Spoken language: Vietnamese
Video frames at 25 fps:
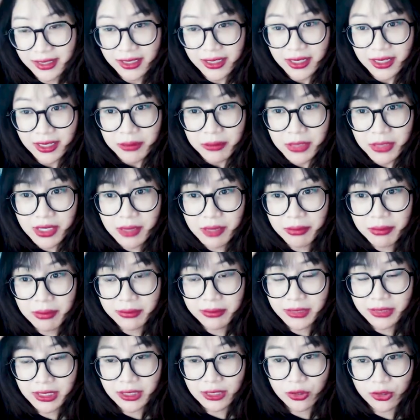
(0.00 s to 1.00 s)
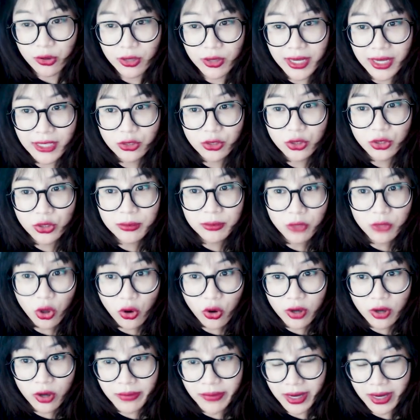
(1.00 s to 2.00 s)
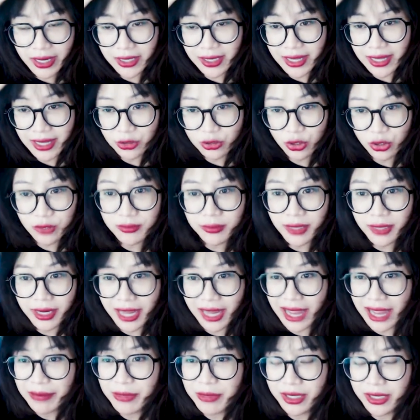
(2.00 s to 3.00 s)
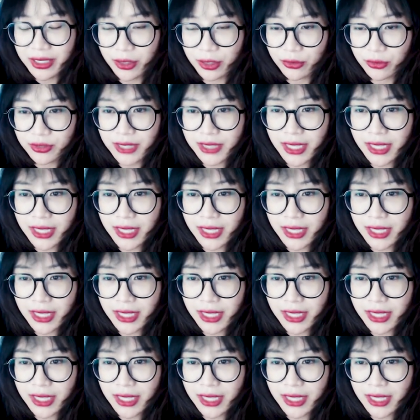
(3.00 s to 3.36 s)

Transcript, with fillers: bây giờ mình mới chỉ ngồi livestream thôi mà cái livestream là cái mà kiểu dễ